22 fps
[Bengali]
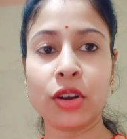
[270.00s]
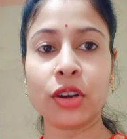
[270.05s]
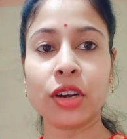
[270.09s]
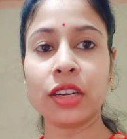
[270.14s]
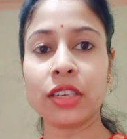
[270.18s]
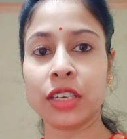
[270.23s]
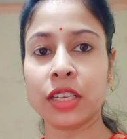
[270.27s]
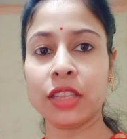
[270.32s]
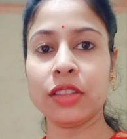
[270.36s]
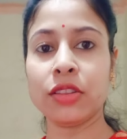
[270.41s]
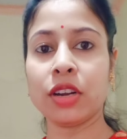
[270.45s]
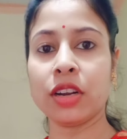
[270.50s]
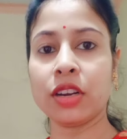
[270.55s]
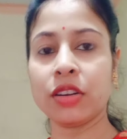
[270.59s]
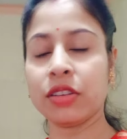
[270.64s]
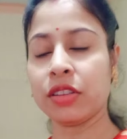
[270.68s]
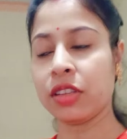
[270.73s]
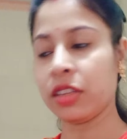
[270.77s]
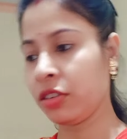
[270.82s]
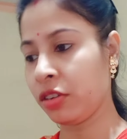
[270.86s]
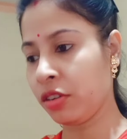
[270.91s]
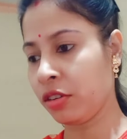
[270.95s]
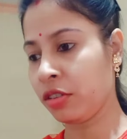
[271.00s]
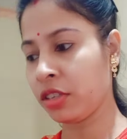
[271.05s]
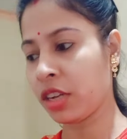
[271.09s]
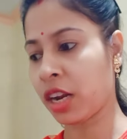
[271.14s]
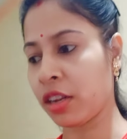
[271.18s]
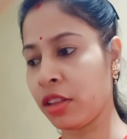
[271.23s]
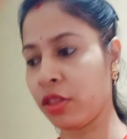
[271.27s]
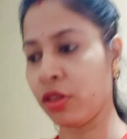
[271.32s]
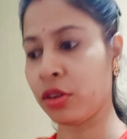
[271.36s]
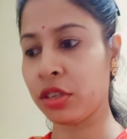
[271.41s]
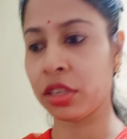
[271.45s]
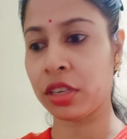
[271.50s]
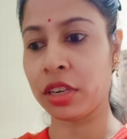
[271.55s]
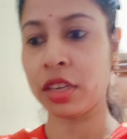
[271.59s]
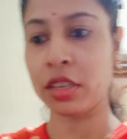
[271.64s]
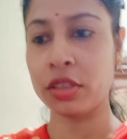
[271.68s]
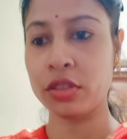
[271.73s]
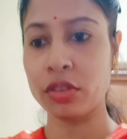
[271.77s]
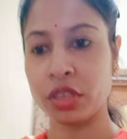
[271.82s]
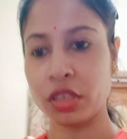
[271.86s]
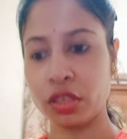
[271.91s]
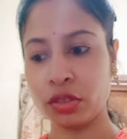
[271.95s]
সাড়ে নটার ট্রেন ধরার কথা ছিল সাড়ে
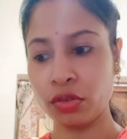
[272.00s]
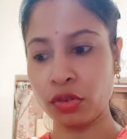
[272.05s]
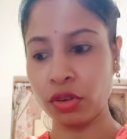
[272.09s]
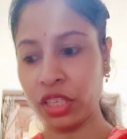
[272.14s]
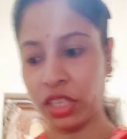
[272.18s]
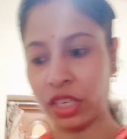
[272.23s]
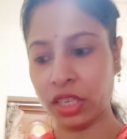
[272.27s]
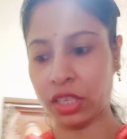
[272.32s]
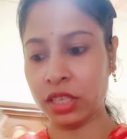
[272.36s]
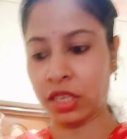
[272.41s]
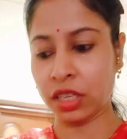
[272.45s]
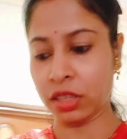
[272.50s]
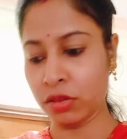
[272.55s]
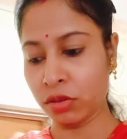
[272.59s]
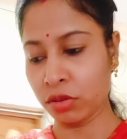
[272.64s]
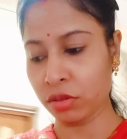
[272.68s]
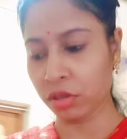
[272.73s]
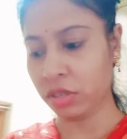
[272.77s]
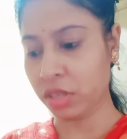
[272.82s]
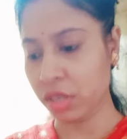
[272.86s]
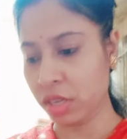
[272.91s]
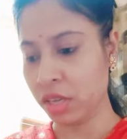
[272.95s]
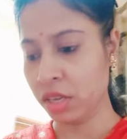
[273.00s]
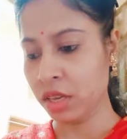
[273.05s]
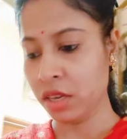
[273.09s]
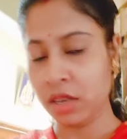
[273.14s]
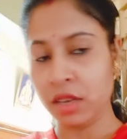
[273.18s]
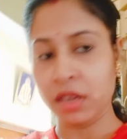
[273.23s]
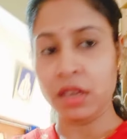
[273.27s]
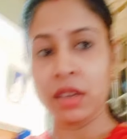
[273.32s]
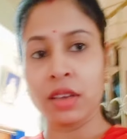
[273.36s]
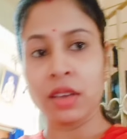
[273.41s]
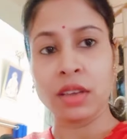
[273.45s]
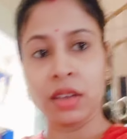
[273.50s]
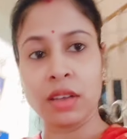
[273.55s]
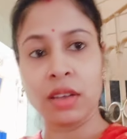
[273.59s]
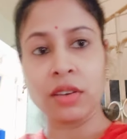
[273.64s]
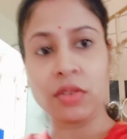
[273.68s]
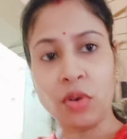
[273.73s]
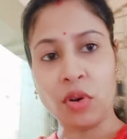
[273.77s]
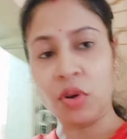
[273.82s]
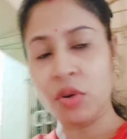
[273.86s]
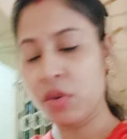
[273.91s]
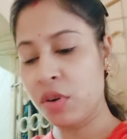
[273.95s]
দশটা দশটা চল্লিশের ট্রেন ধরছি
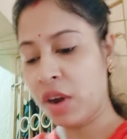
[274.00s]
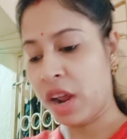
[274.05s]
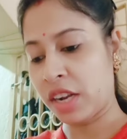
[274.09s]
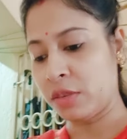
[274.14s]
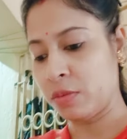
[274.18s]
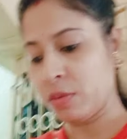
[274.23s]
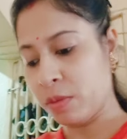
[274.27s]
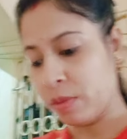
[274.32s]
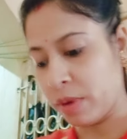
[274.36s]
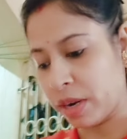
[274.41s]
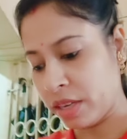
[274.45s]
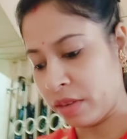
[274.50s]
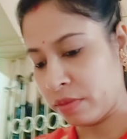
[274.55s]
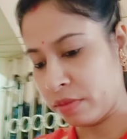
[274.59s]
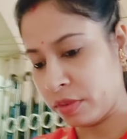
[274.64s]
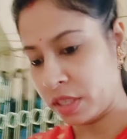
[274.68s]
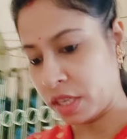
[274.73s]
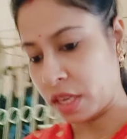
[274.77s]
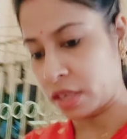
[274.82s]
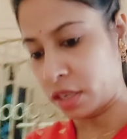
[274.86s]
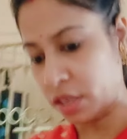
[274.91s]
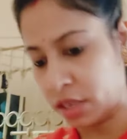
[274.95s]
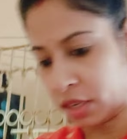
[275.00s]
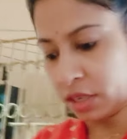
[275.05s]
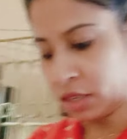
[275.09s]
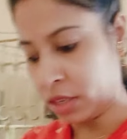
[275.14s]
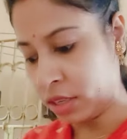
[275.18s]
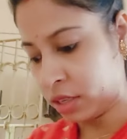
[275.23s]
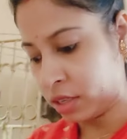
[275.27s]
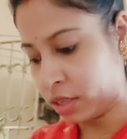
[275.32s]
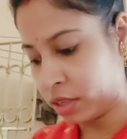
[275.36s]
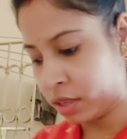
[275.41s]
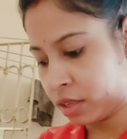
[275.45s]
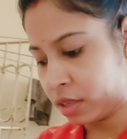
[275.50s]
কখন আসবো বাড়ি আমি জানি না